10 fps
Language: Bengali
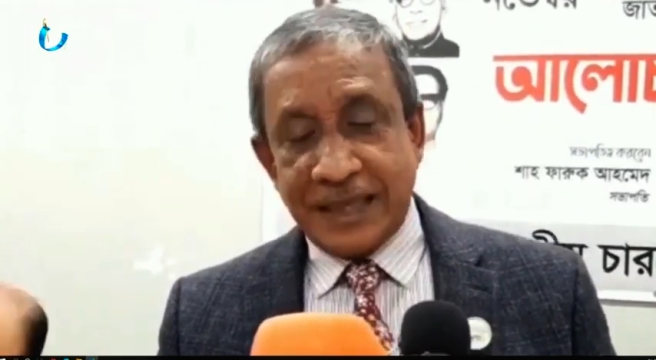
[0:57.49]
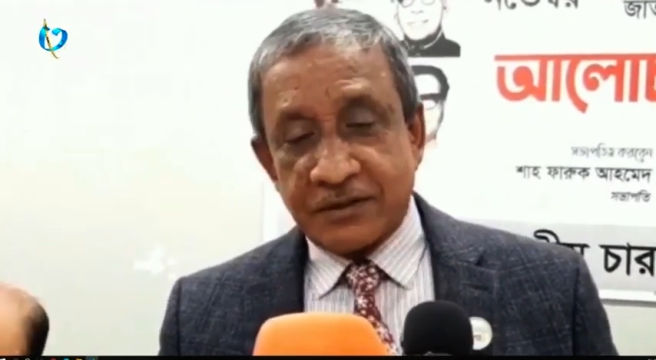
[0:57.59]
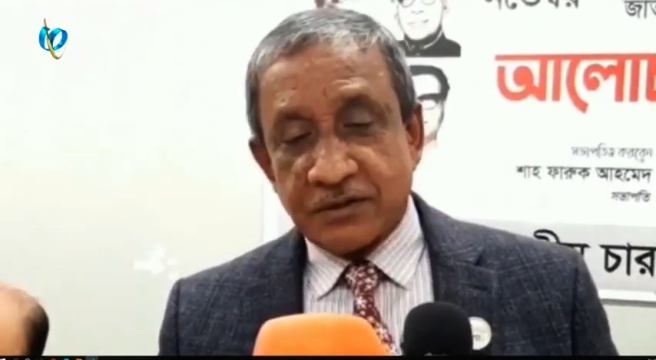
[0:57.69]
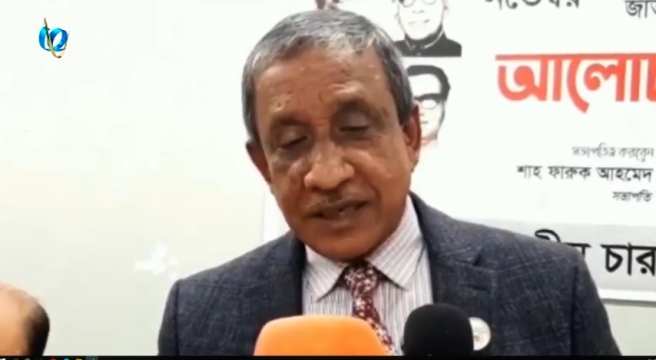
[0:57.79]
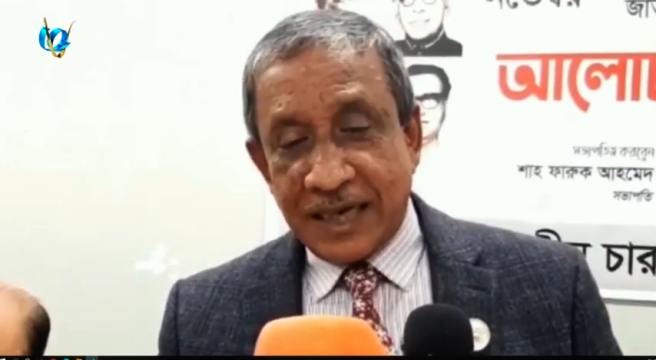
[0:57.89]

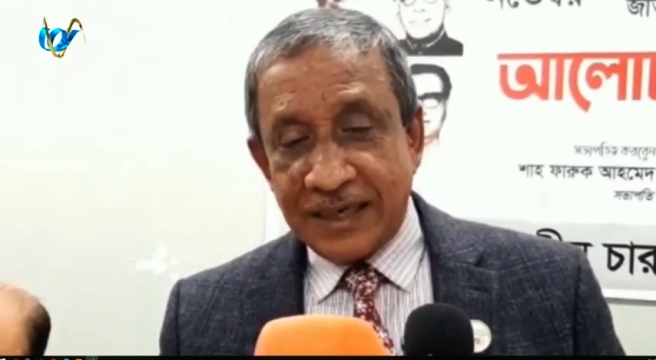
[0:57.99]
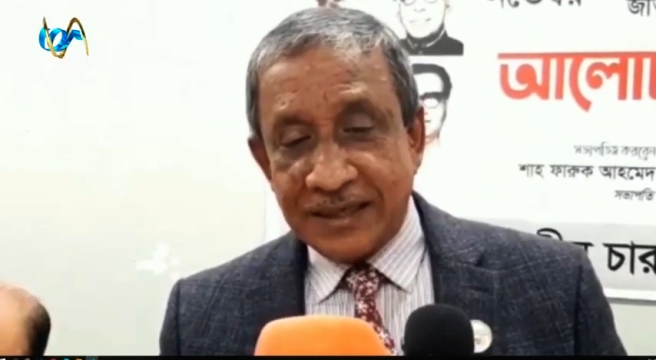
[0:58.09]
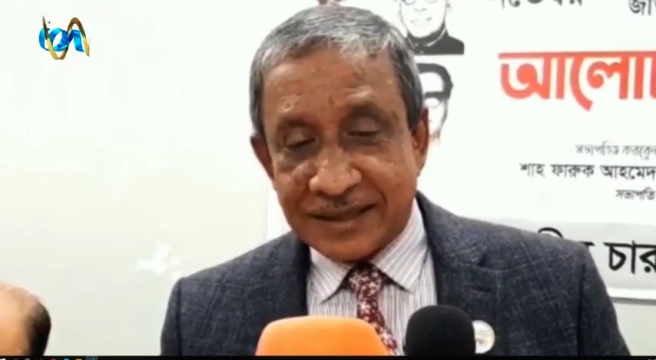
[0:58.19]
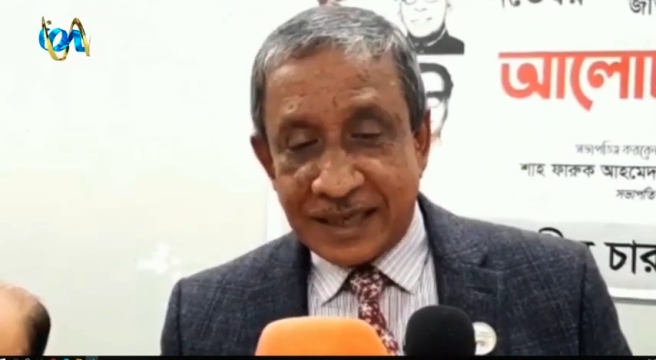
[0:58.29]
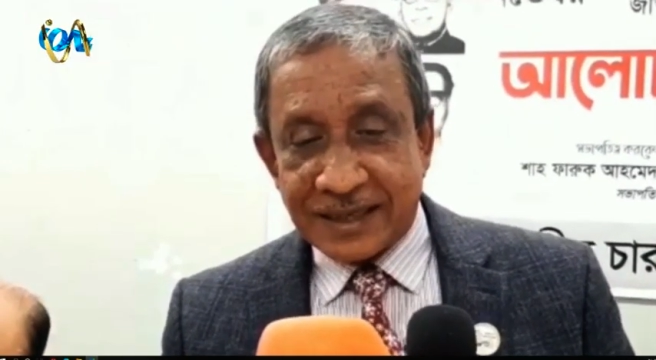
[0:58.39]
জাতীয় চার
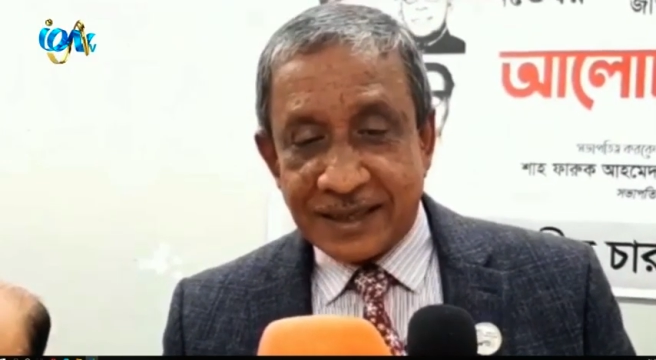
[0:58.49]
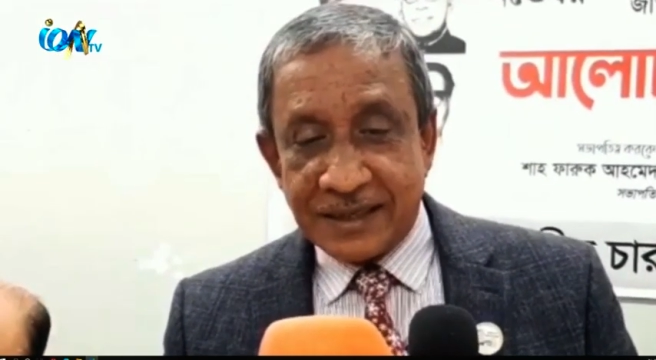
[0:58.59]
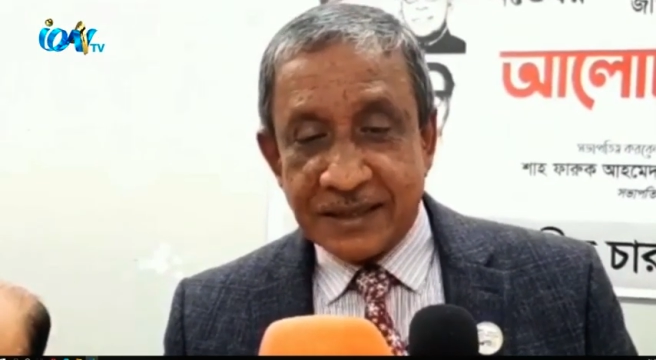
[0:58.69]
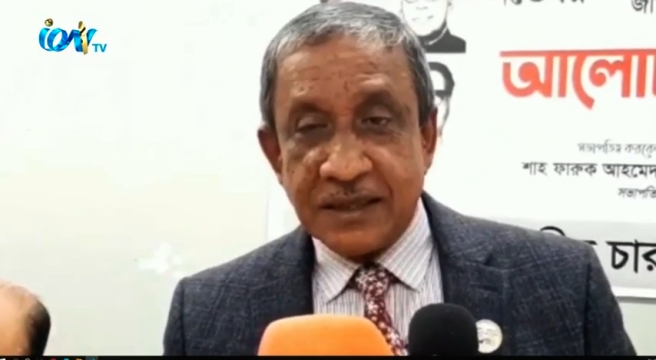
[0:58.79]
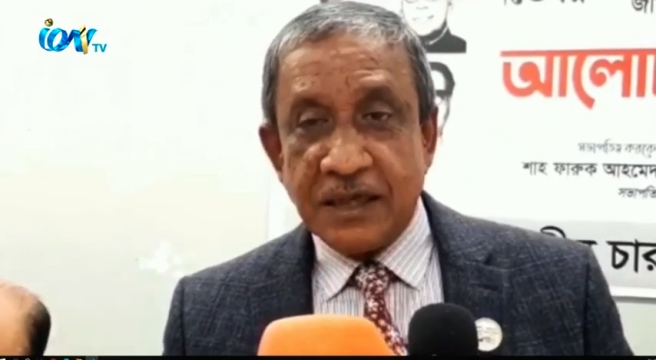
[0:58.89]
নেতাকে
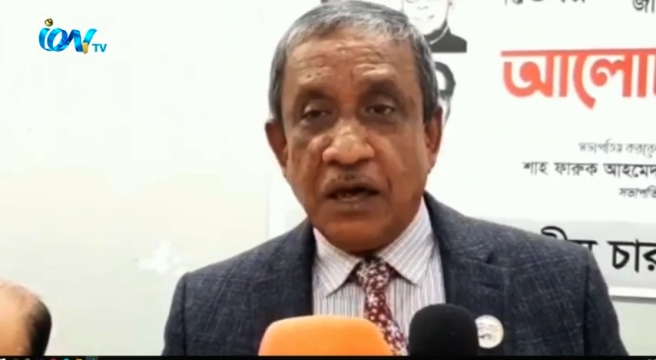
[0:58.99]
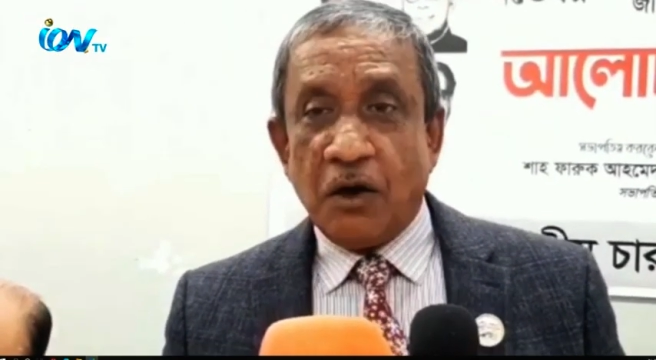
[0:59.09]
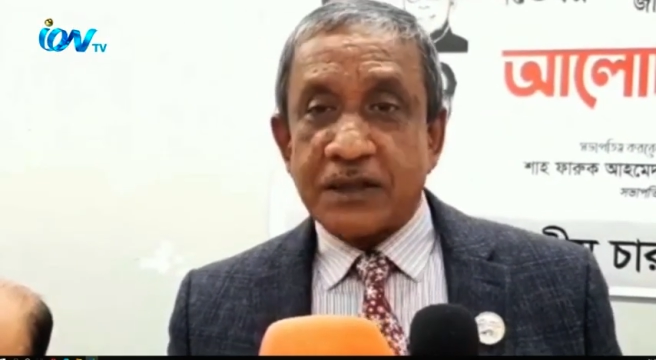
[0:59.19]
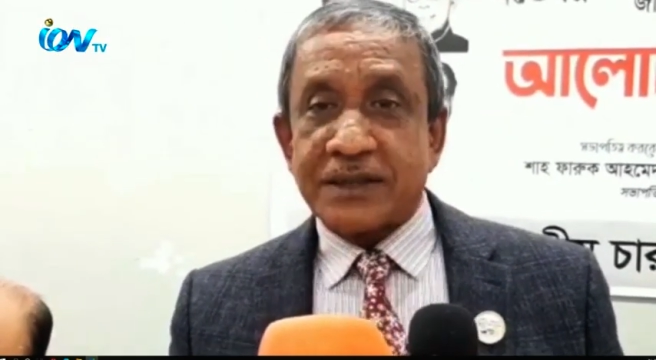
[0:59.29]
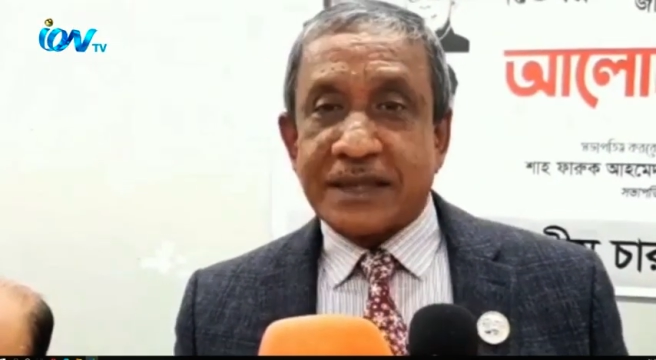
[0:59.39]

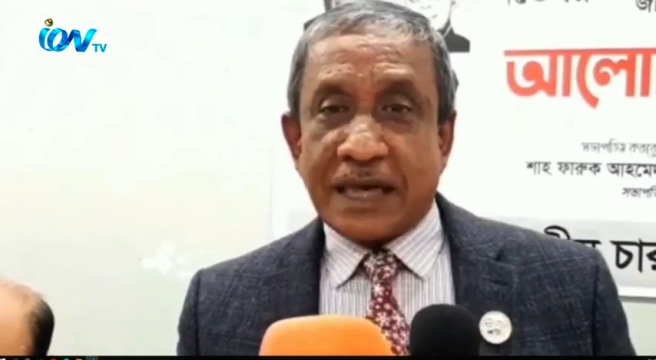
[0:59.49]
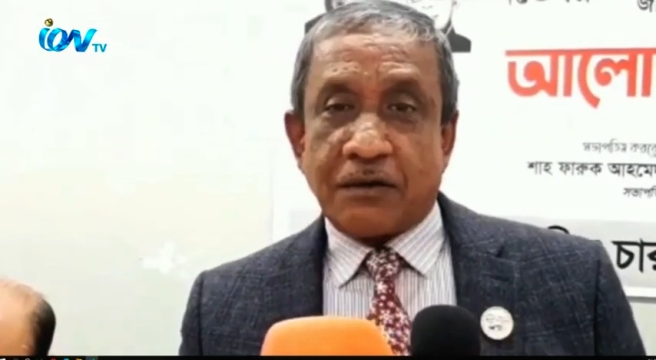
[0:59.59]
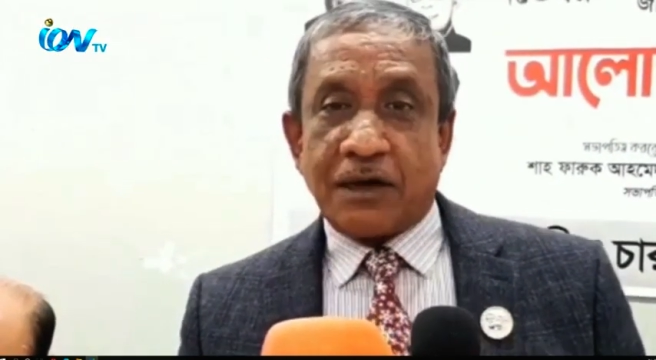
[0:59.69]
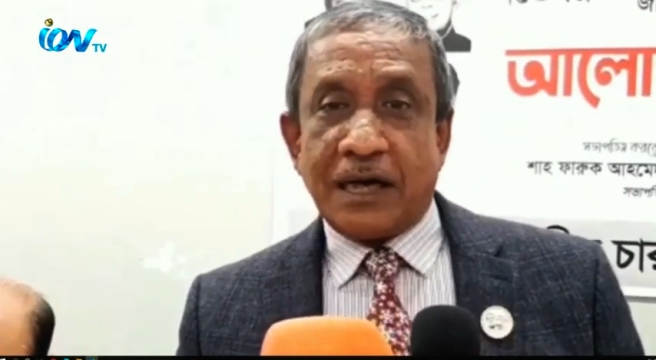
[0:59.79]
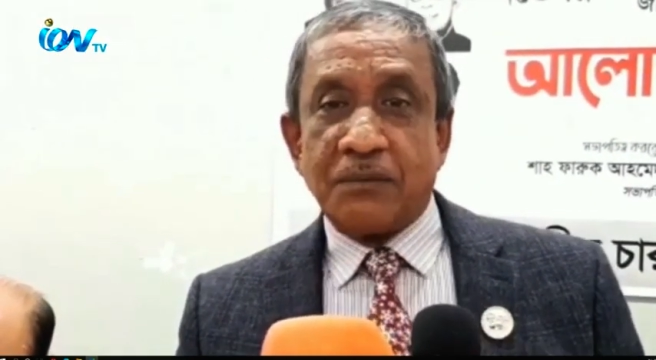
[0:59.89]
হত্যা
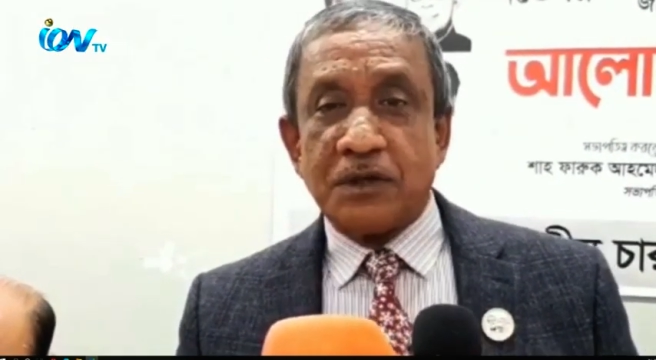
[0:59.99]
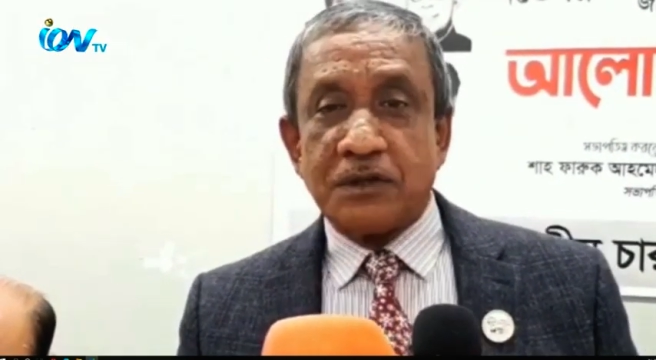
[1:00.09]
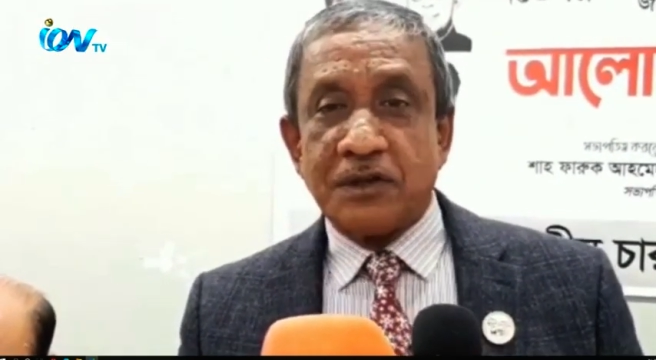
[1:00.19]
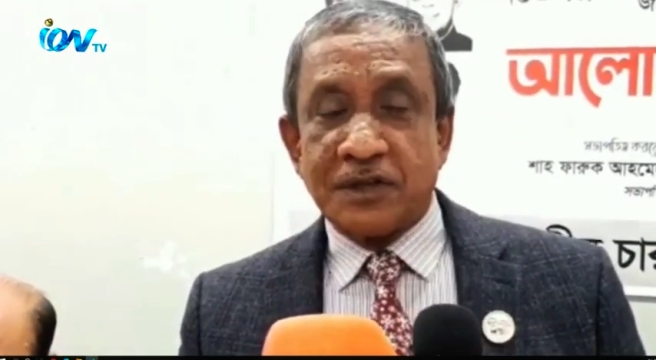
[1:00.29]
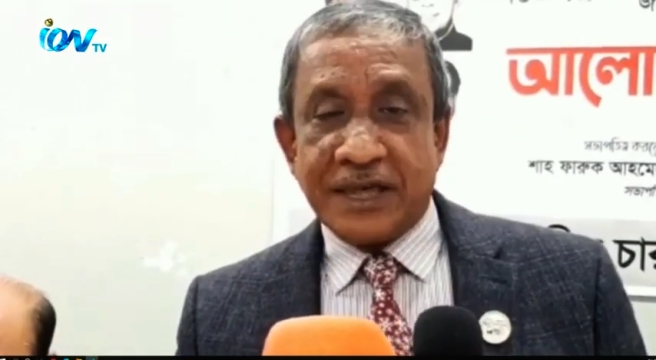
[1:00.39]
করার
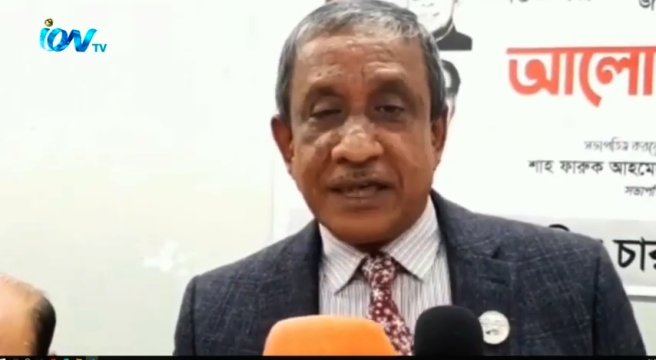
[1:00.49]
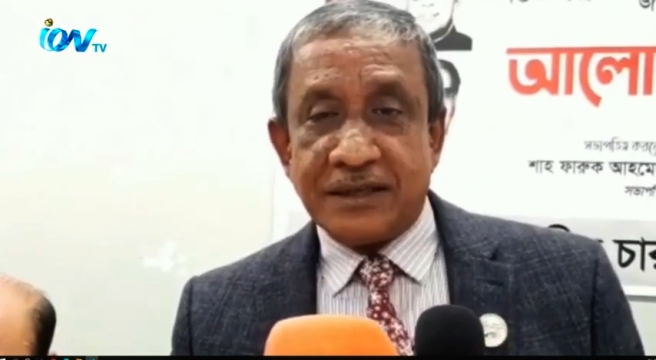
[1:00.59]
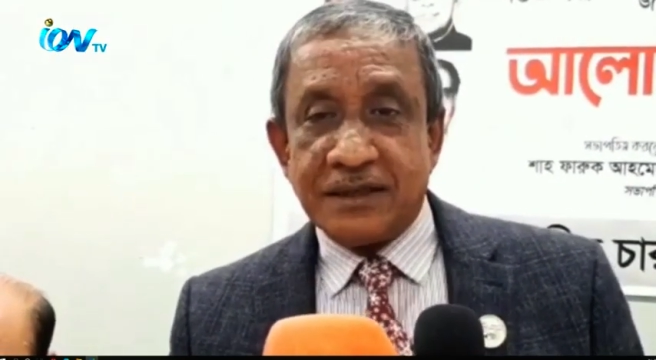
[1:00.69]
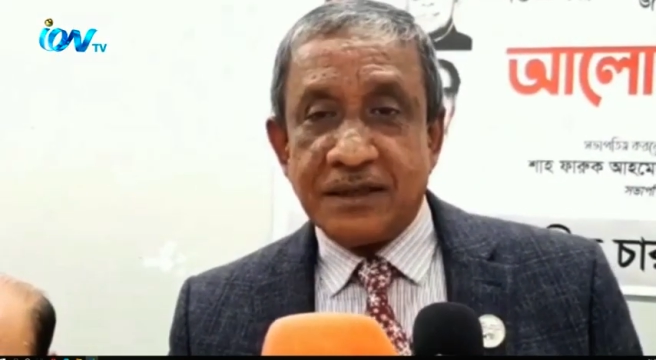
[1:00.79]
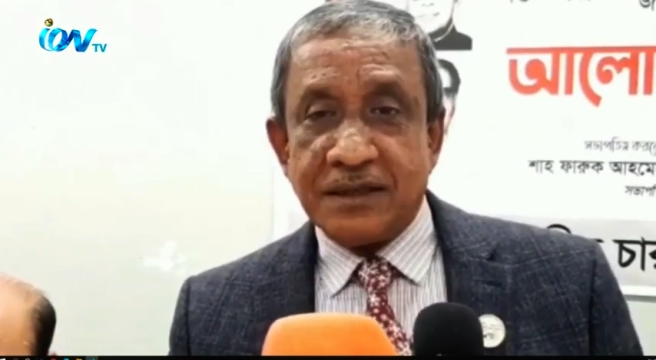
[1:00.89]
মধ্য দিয়েই